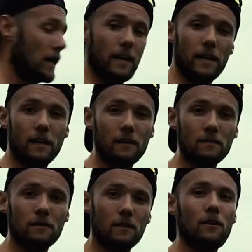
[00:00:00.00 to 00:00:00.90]
daher
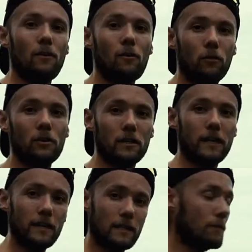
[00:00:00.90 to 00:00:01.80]
ruhig
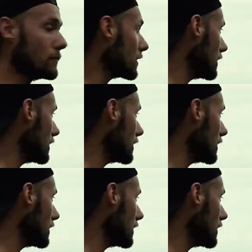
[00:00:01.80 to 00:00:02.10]
keinen Kampf